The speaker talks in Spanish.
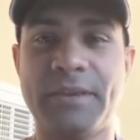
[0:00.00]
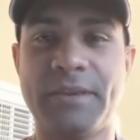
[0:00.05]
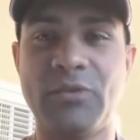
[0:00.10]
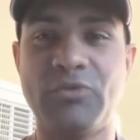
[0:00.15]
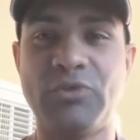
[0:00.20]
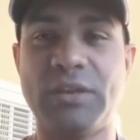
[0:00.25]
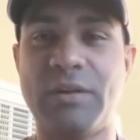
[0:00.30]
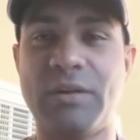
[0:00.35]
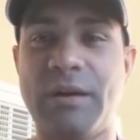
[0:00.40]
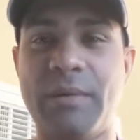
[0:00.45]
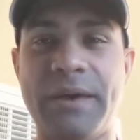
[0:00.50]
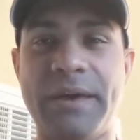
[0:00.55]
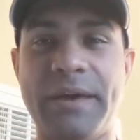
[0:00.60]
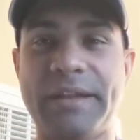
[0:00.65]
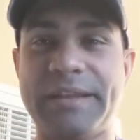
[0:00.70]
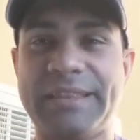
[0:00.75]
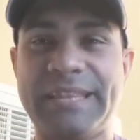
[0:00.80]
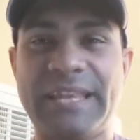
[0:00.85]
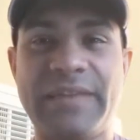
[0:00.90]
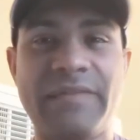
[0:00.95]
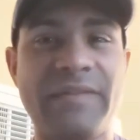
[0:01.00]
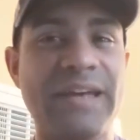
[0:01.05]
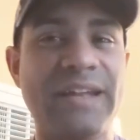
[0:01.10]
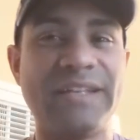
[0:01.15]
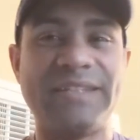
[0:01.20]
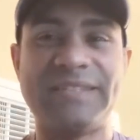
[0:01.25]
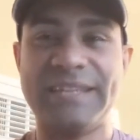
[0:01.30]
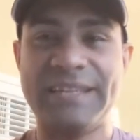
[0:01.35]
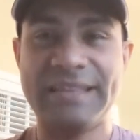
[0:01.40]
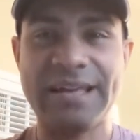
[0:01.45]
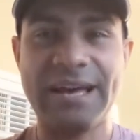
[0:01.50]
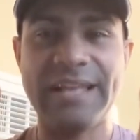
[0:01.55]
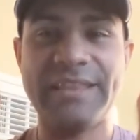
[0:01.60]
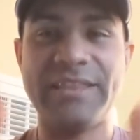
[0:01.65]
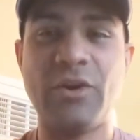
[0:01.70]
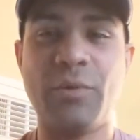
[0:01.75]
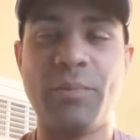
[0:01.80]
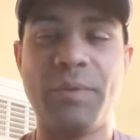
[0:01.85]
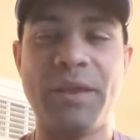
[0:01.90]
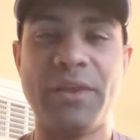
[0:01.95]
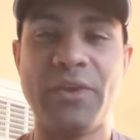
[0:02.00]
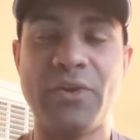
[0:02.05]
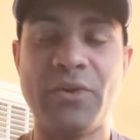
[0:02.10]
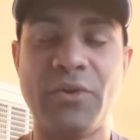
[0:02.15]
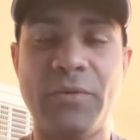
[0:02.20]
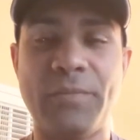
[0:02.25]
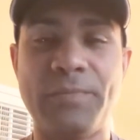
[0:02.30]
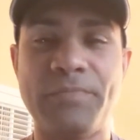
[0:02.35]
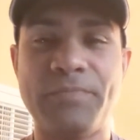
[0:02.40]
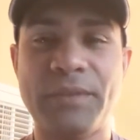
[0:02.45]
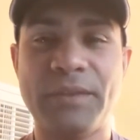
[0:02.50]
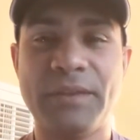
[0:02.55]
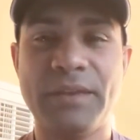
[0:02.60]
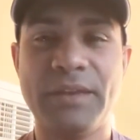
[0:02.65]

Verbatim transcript: Y usted va a ver diversidad de opinión,